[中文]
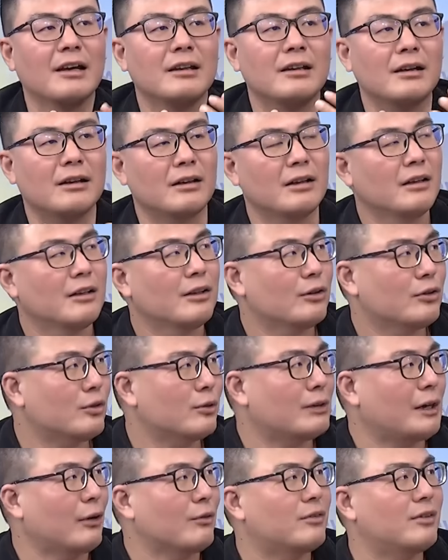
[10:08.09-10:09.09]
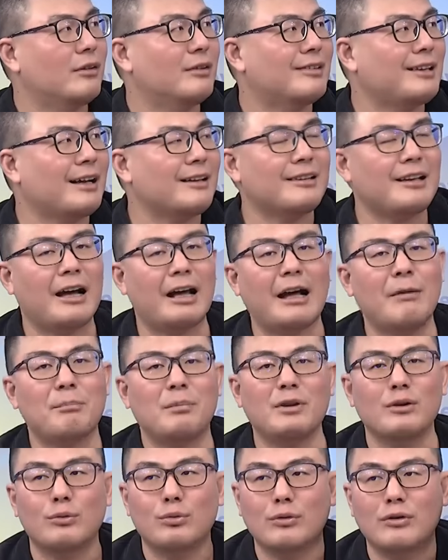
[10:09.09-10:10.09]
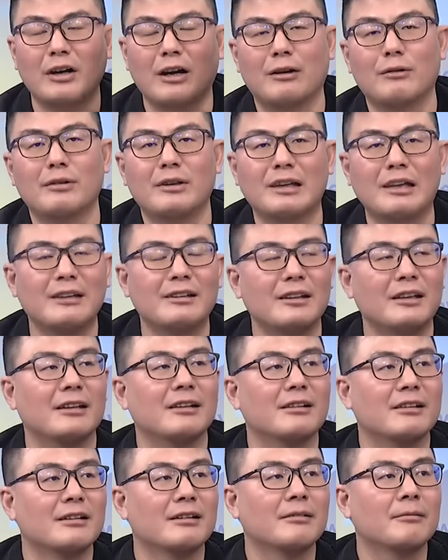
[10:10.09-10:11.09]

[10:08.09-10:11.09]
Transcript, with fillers: 那就导致张家他必须要因应。